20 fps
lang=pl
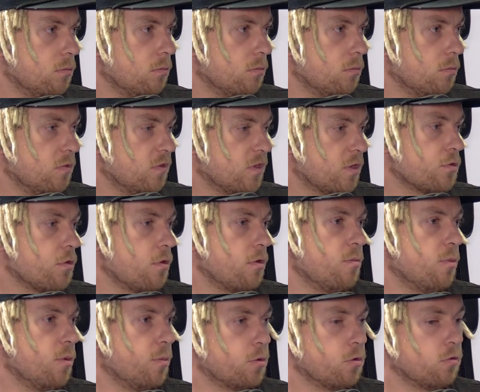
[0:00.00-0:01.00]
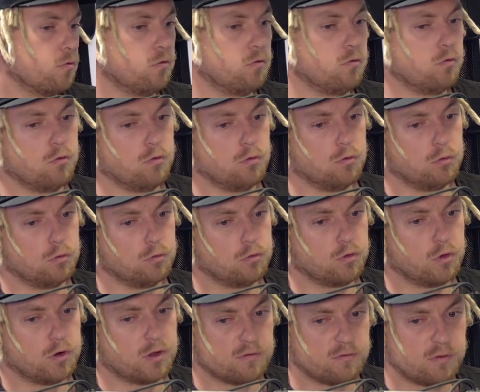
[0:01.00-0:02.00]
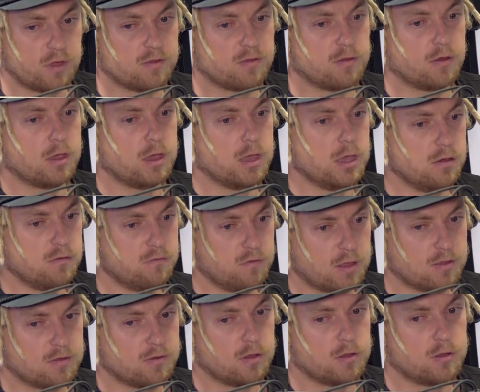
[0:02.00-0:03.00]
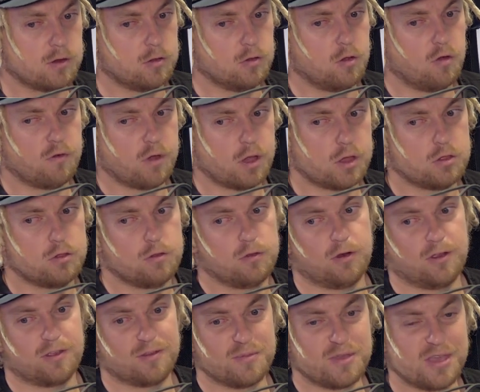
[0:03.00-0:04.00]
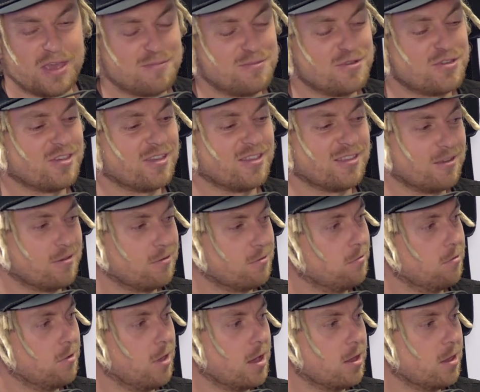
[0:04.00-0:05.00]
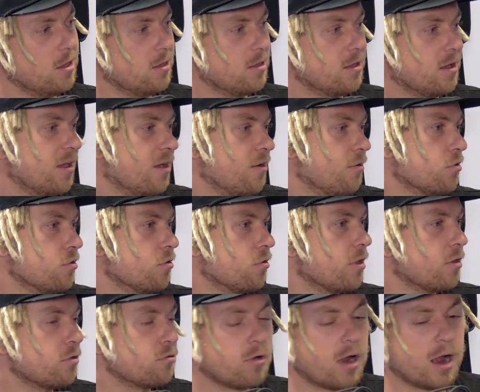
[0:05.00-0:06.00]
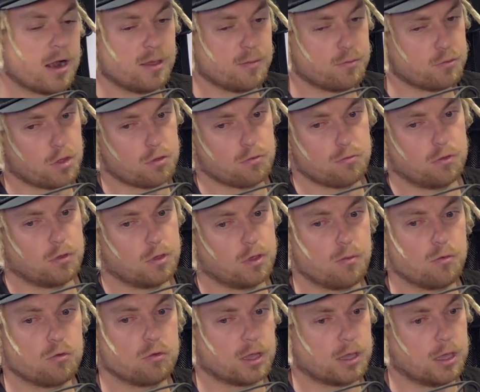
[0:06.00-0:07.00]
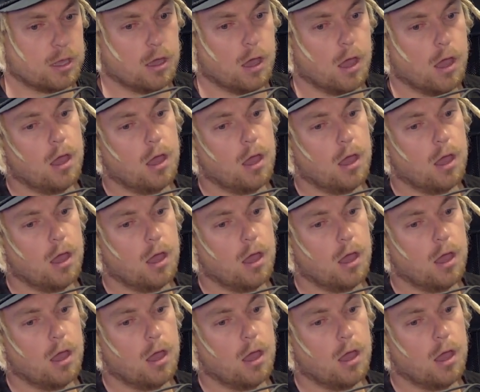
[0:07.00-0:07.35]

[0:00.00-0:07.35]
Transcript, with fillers: zacząłem po prostu coraz więcej i więcej trenować, coraz mniej być na tych studiach i tak jakoś to naturalnie przeszło. To nie był taki. Czyli